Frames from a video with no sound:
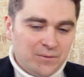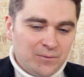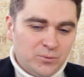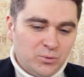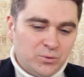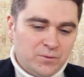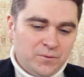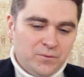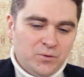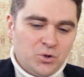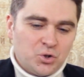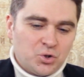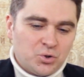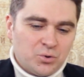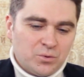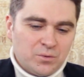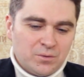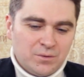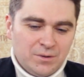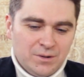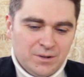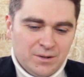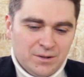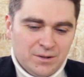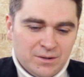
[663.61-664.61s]
вот
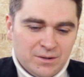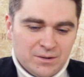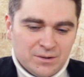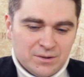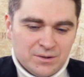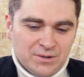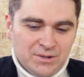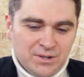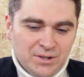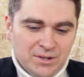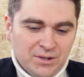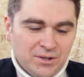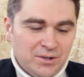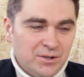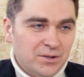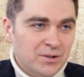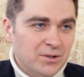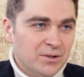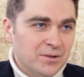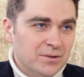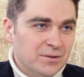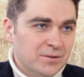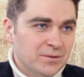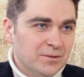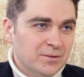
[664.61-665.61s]
вижу э, деньги,